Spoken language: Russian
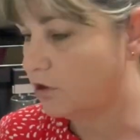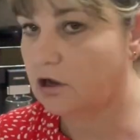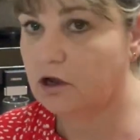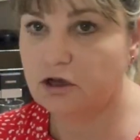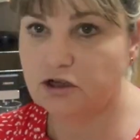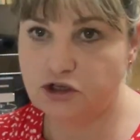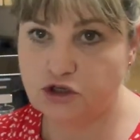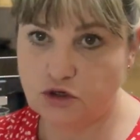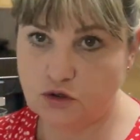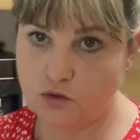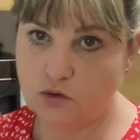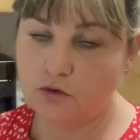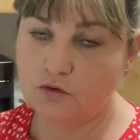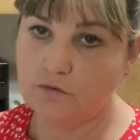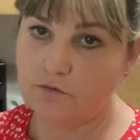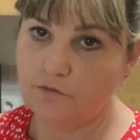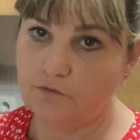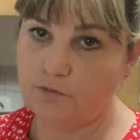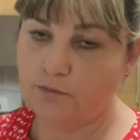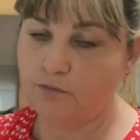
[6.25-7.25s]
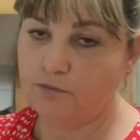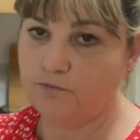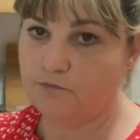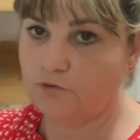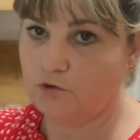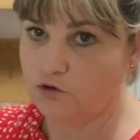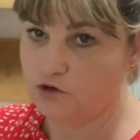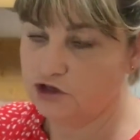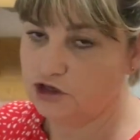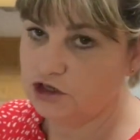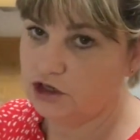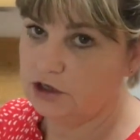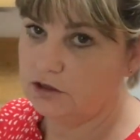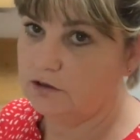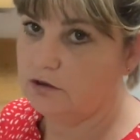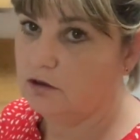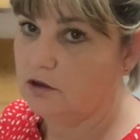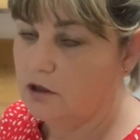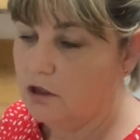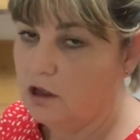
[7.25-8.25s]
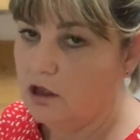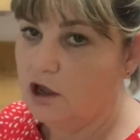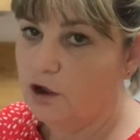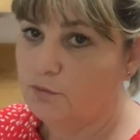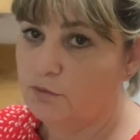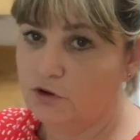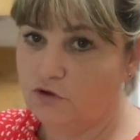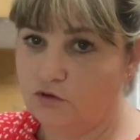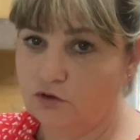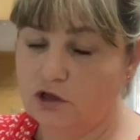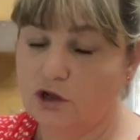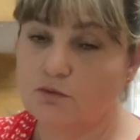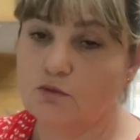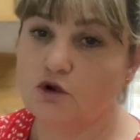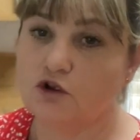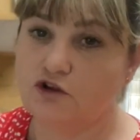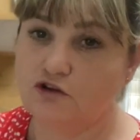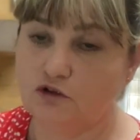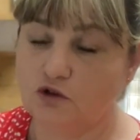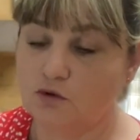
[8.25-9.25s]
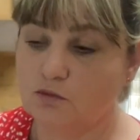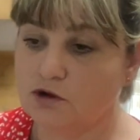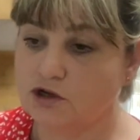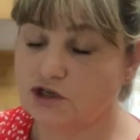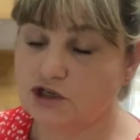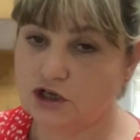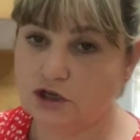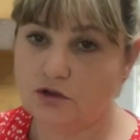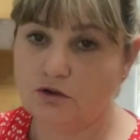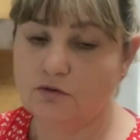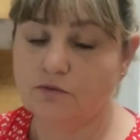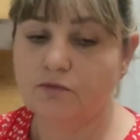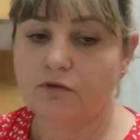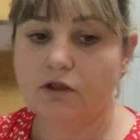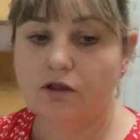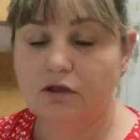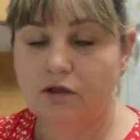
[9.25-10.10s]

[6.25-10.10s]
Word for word: Хочу включить посудомоечную машину.